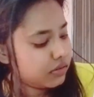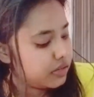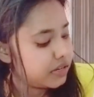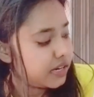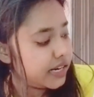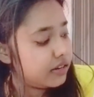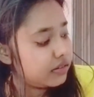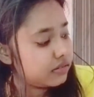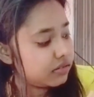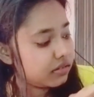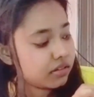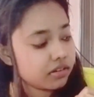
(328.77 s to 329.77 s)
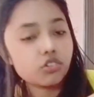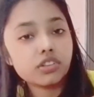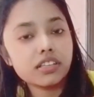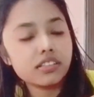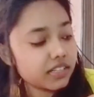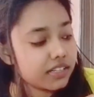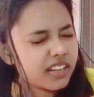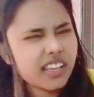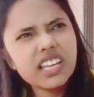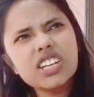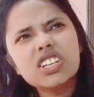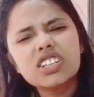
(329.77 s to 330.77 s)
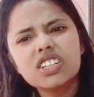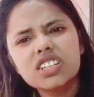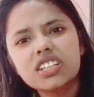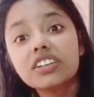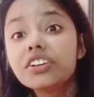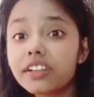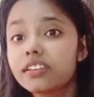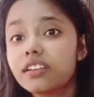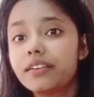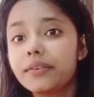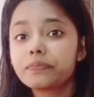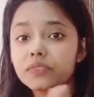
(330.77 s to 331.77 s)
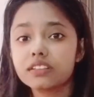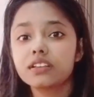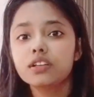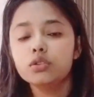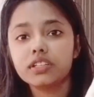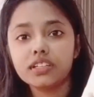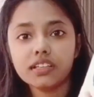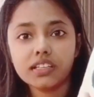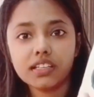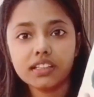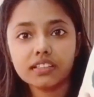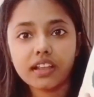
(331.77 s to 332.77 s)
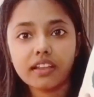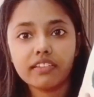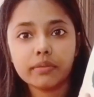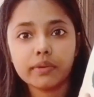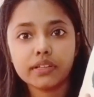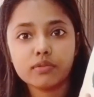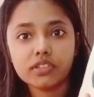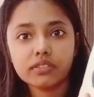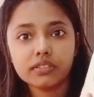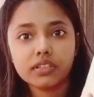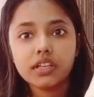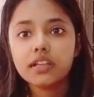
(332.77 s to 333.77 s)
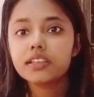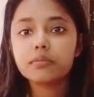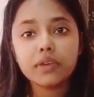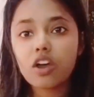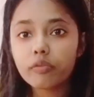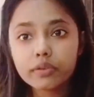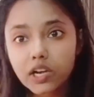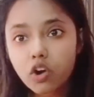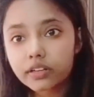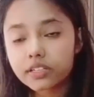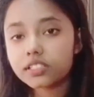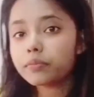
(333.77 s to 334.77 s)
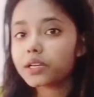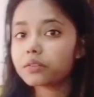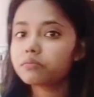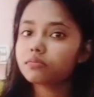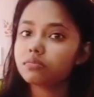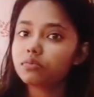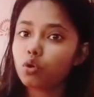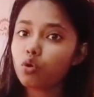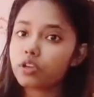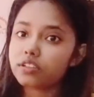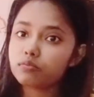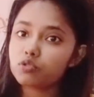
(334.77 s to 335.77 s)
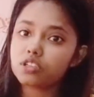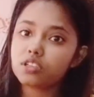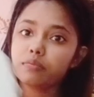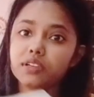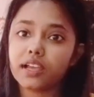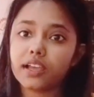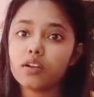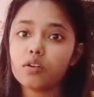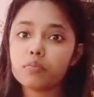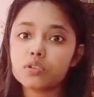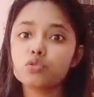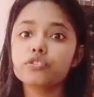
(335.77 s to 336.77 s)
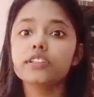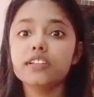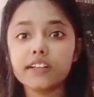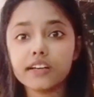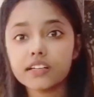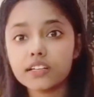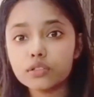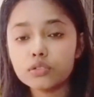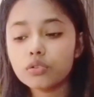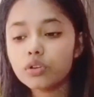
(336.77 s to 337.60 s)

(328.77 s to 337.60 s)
रेड और ये किस कलर का है यार ग्रे हाँ तो इतने इतने सारे अवेलेबल हैं मुझे ये मैं कॉफ़ी मैं ऑर्डर की थी बट धोखे से मुझे ये मिला है और मैं सोच रही थी रिटर्न कर दूँ